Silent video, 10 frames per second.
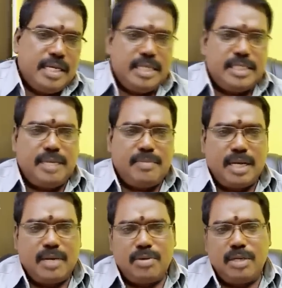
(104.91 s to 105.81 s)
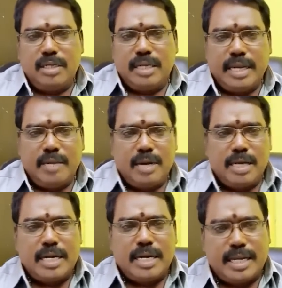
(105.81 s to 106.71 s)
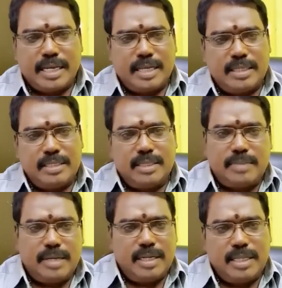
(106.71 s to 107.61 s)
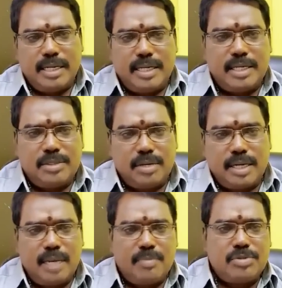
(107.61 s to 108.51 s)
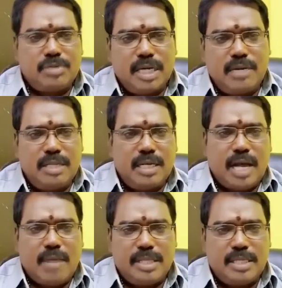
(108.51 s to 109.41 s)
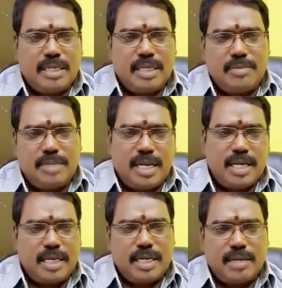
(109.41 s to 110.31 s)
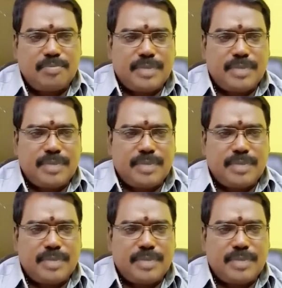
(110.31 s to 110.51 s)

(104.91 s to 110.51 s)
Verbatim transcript: நிச்சயமாக உங்களுக்கு நல்ல பலன்கள் நடக்காது அப்படின்றத அடிக்கடி சொல்கிறேன் அப்போ சுக்கரன் வந்து காமத்திற்கு அதிபதியான கிரகம்